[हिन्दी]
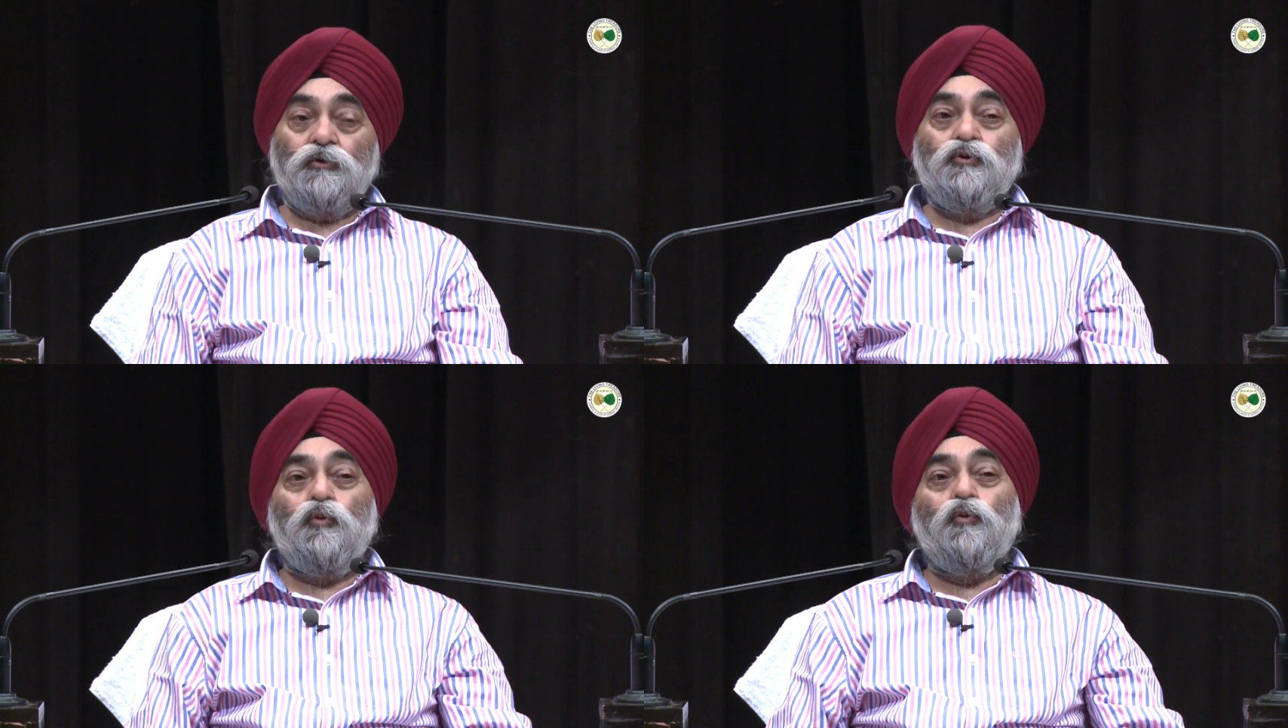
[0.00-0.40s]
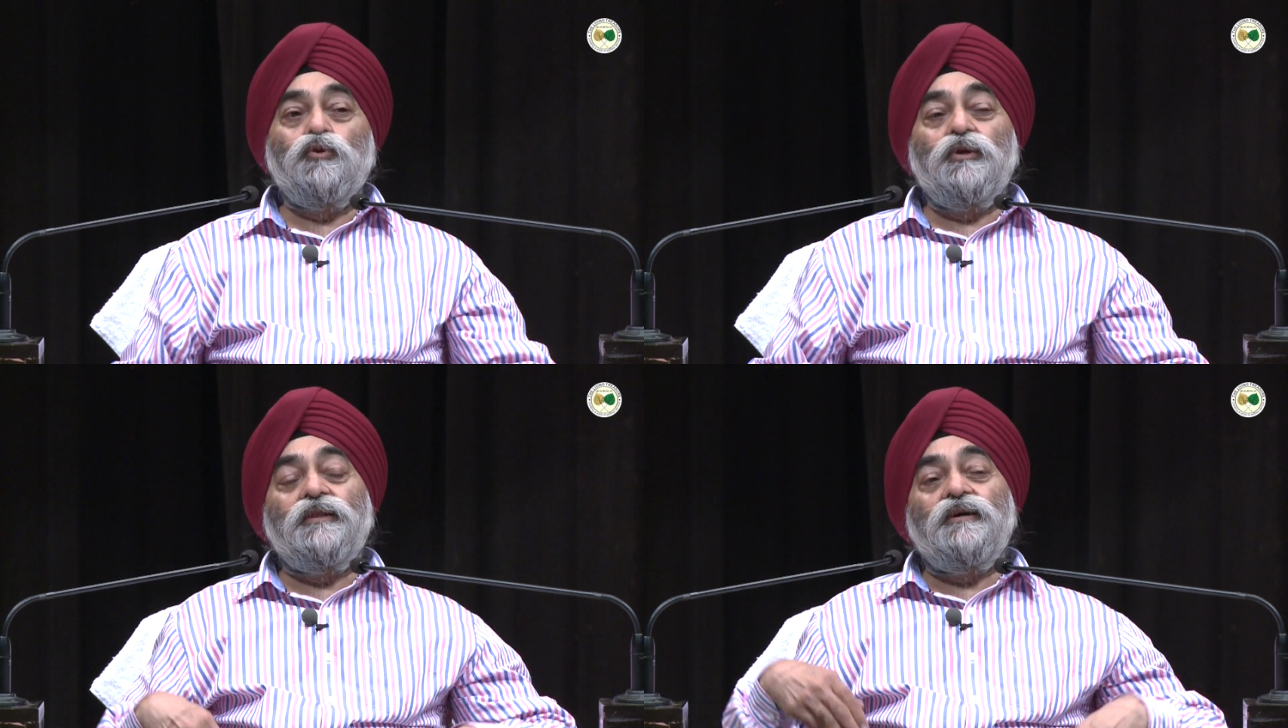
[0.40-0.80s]
सो
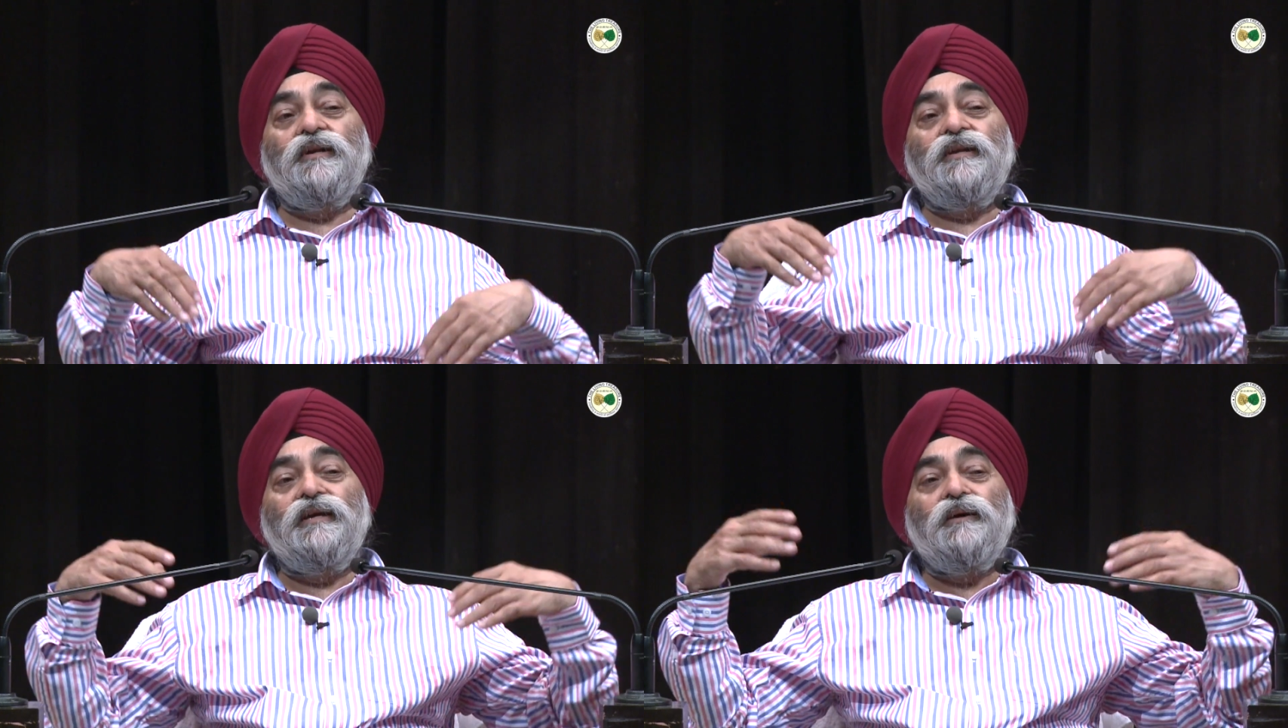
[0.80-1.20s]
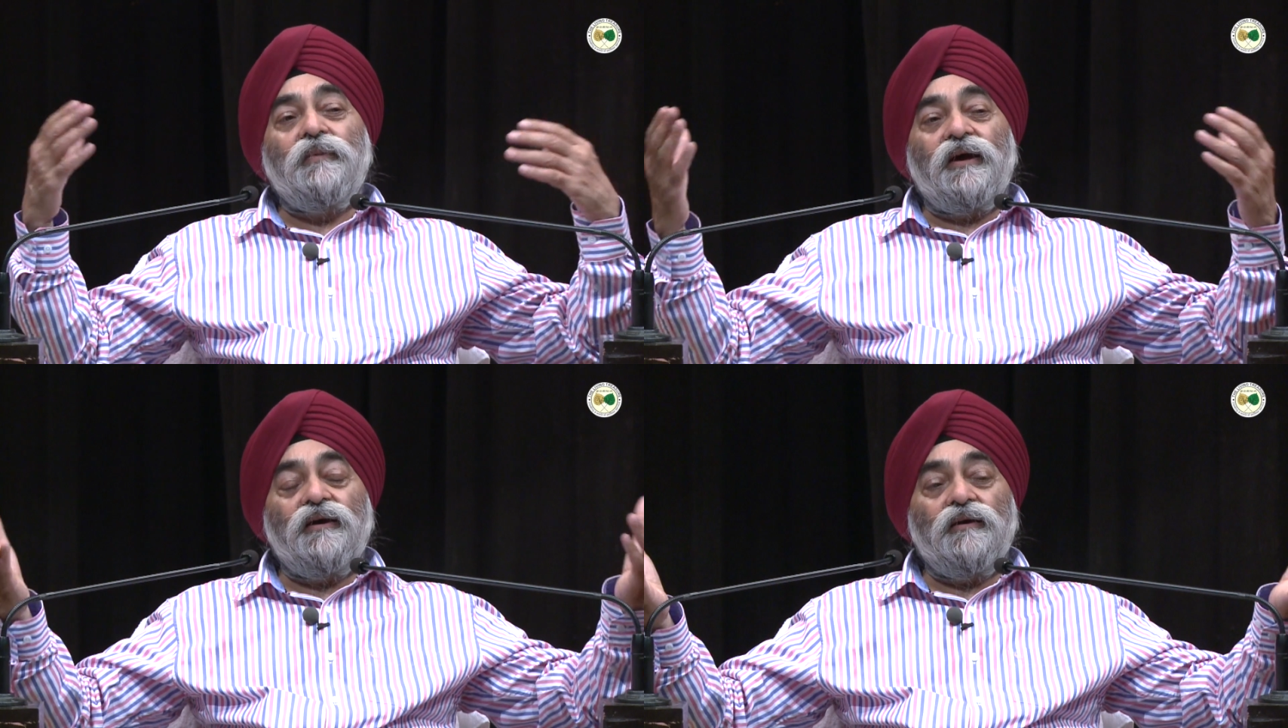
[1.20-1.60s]
कुदरत का नियम
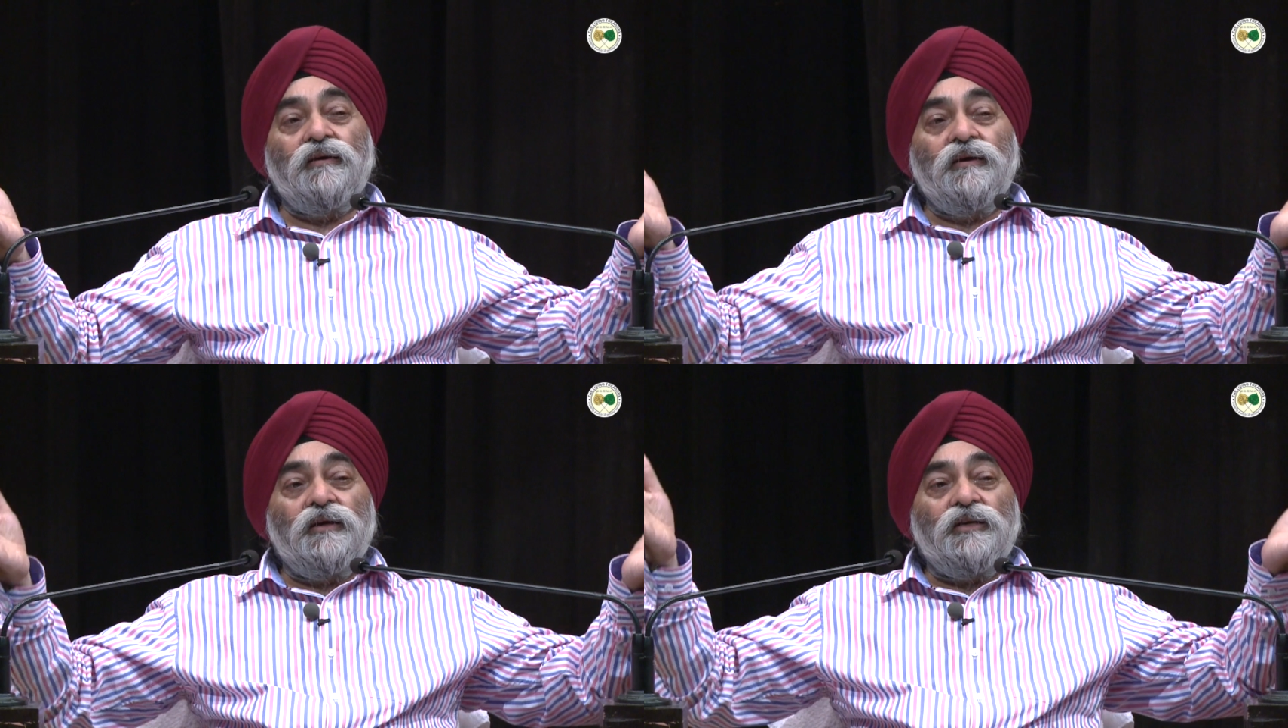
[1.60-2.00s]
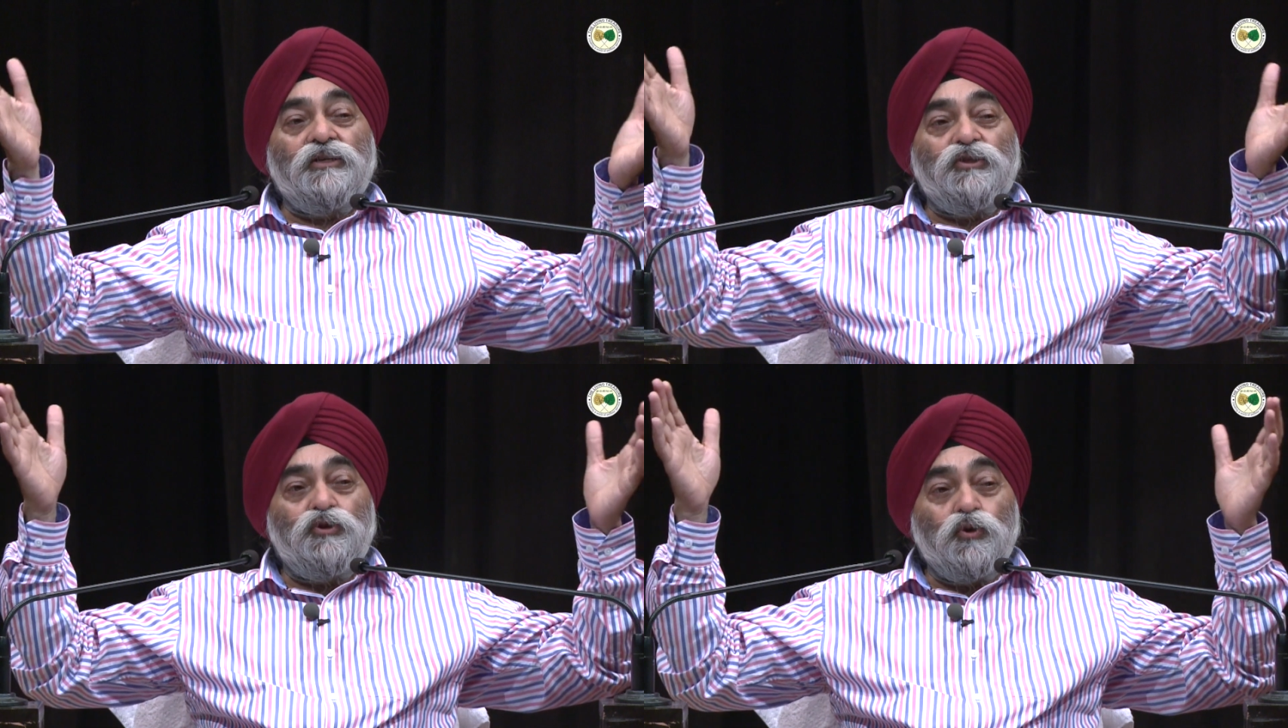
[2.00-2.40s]
है
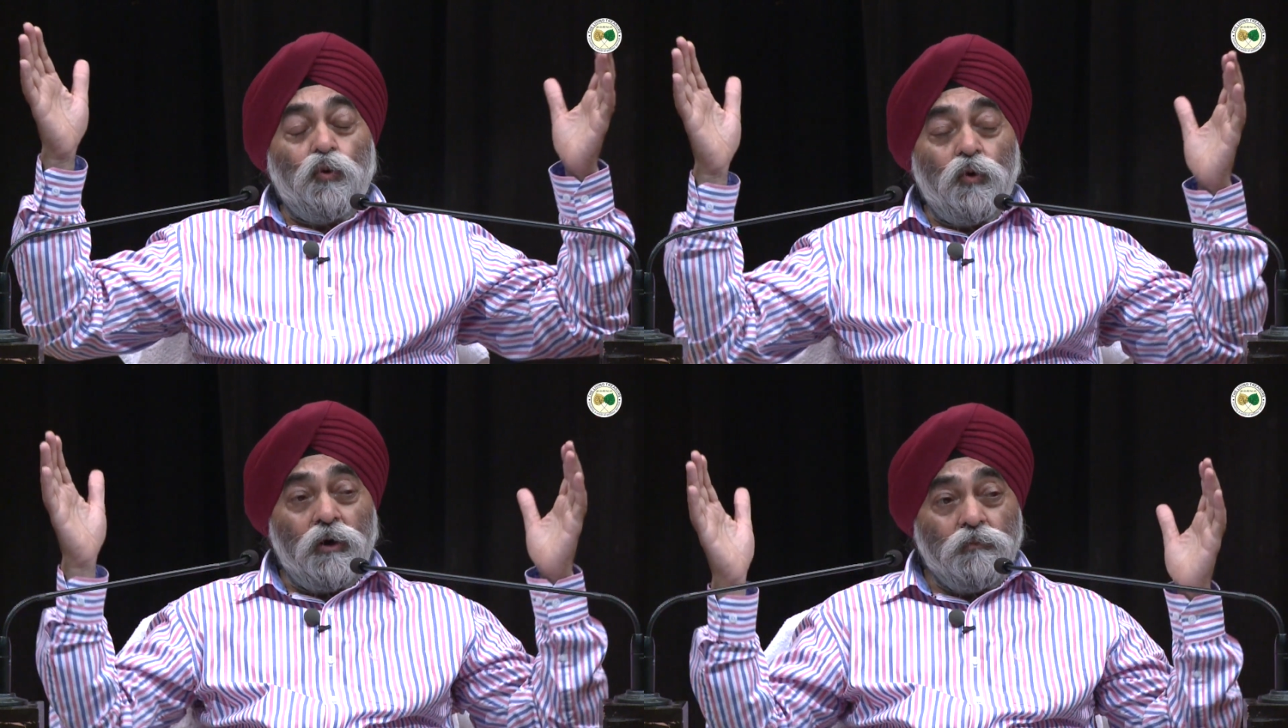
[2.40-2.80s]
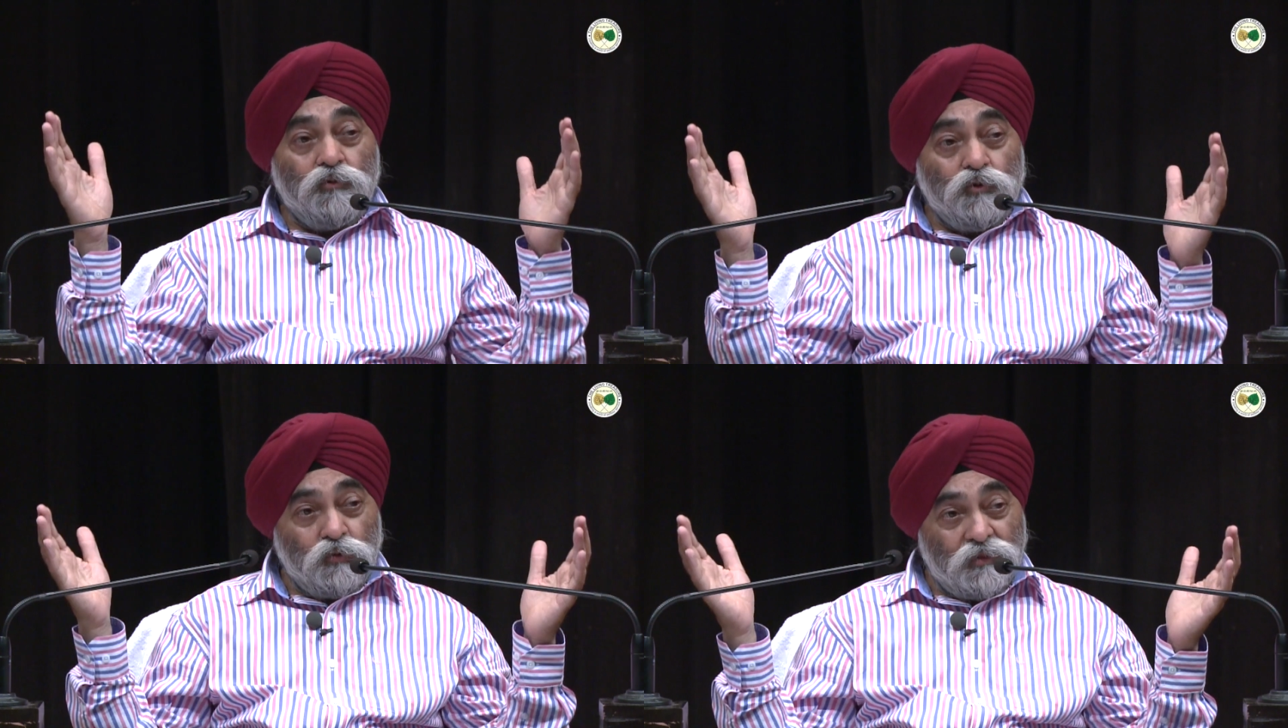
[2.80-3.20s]
कि जो हम
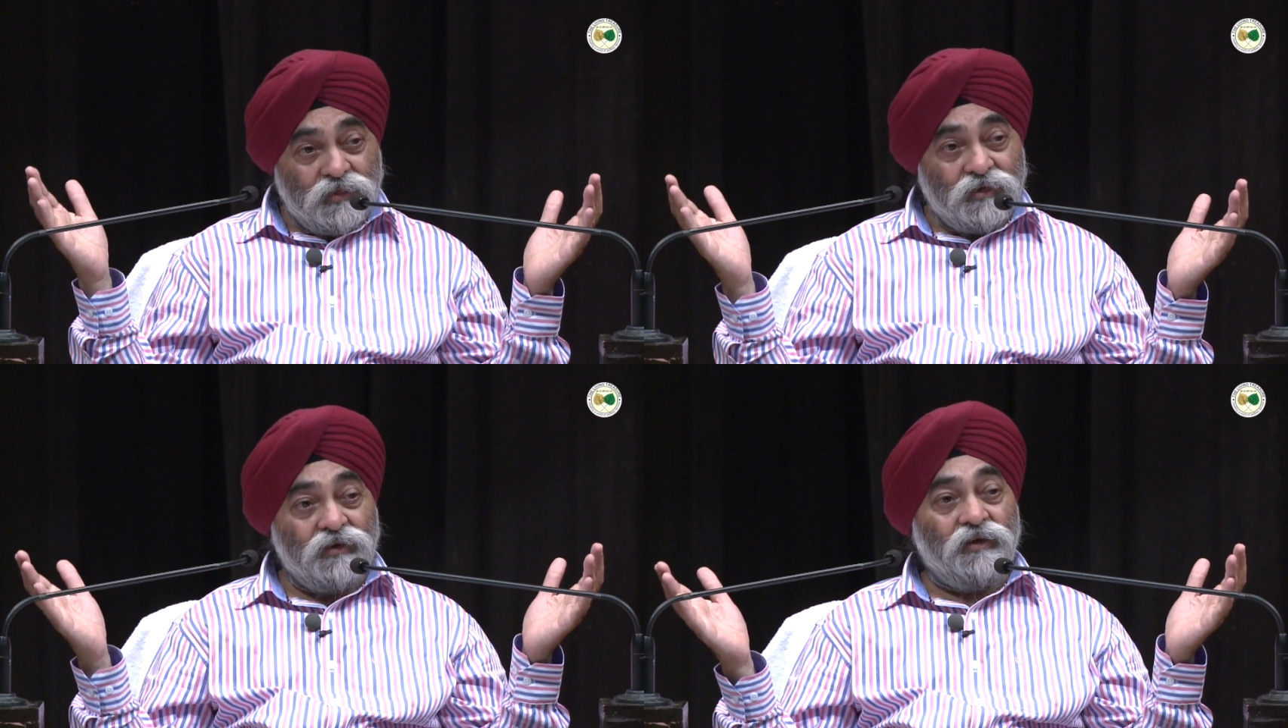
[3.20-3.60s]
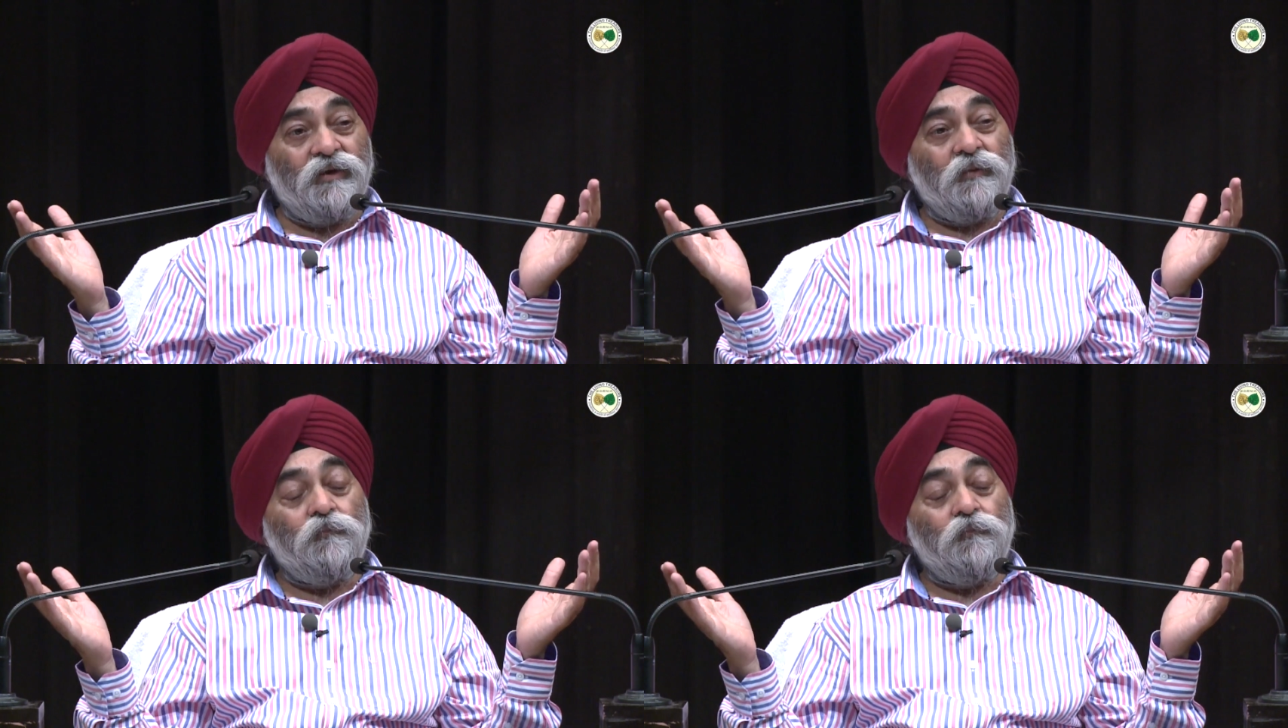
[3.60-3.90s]
सुनते हैं